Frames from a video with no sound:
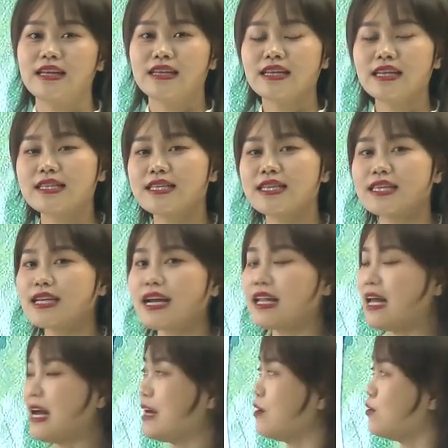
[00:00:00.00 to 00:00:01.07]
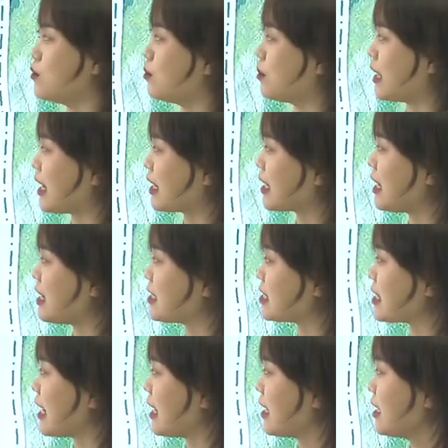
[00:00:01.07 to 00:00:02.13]
那接下来我们来看一
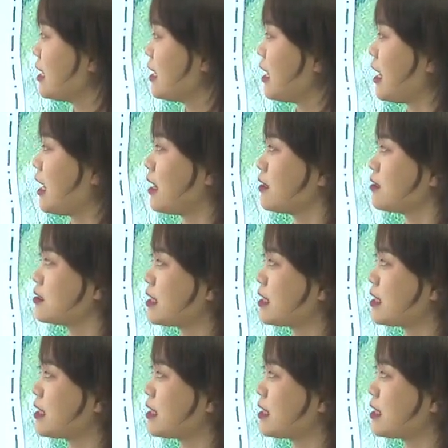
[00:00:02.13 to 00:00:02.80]
下啊，